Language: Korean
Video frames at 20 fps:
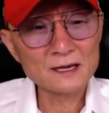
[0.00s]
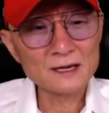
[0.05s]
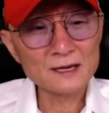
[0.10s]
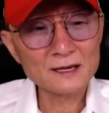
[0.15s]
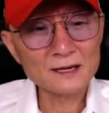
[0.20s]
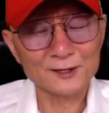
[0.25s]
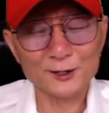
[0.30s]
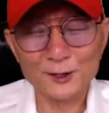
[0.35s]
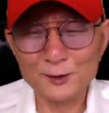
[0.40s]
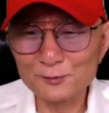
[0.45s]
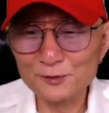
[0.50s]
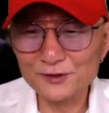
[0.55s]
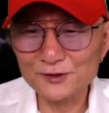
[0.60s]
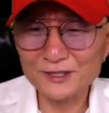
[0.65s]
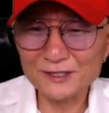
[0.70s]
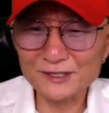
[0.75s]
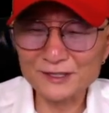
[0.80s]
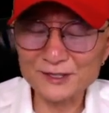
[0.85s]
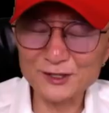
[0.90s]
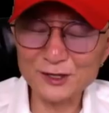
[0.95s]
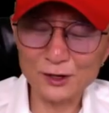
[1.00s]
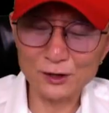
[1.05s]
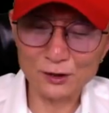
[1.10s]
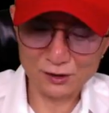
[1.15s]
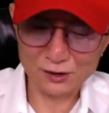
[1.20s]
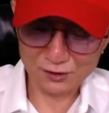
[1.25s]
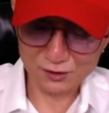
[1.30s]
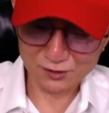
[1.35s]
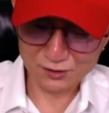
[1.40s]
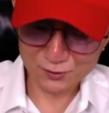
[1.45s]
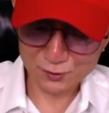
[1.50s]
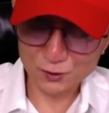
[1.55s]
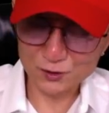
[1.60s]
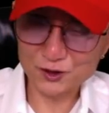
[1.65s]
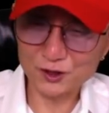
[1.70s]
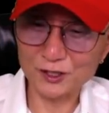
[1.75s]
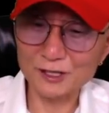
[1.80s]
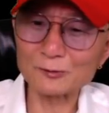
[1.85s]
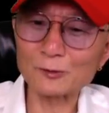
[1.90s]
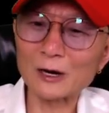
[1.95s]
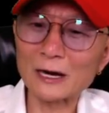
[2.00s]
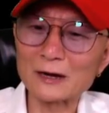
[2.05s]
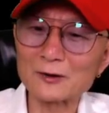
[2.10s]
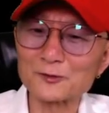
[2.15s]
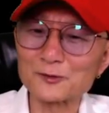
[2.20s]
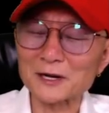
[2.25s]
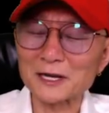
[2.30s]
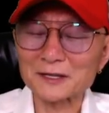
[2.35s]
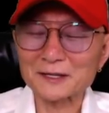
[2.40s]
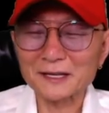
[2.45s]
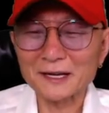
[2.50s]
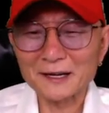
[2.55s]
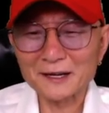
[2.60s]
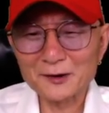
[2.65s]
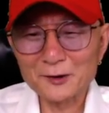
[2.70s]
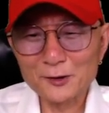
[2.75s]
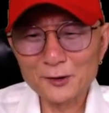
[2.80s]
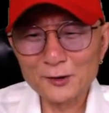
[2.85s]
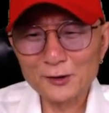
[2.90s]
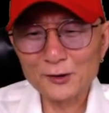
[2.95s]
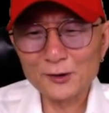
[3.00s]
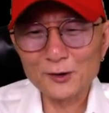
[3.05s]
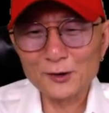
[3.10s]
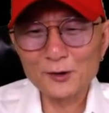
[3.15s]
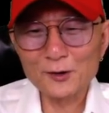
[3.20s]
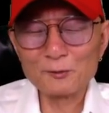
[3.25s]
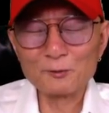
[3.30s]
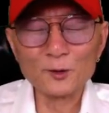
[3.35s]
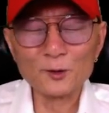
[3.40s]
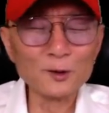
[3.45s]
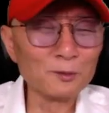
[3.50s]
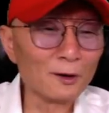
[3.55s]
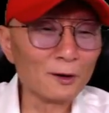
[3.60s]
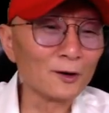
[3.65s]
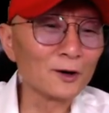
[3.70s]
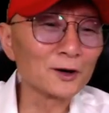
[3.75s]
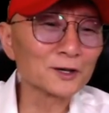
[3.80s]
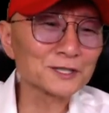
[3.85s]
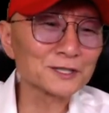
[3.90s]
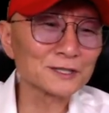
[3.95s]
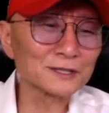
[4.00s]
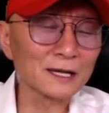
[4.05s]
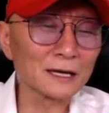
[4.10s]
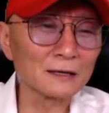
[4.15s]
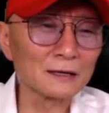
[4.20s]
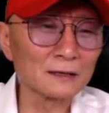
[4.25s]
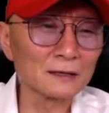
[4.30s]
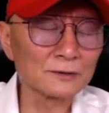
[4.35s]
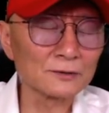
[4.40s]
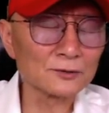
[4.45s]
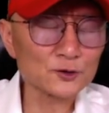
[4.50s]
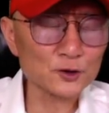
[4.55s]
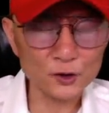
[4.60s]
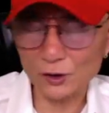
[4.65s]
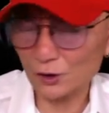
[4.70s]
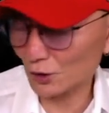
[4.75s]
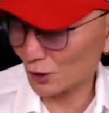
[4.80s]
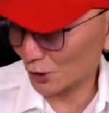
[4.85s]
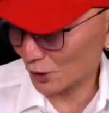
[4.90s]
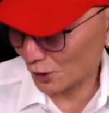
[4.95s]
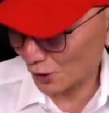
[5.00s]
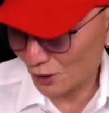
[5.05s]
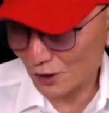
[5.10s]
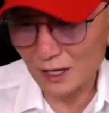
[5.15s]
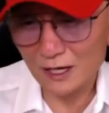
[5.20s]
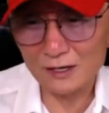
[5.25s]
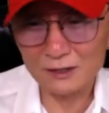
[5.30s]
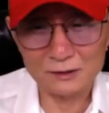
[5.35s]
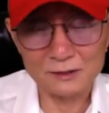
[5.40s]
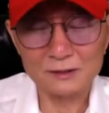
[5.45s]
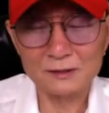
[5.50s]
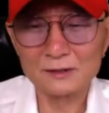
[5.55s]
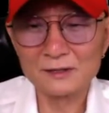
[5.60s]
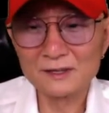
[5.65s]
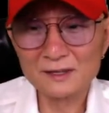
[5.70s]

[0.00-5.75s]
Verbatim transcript: 그런 분들은요 조철이 뭐 한구라 때리고 뭐 먹었을 때는 쭉 해요.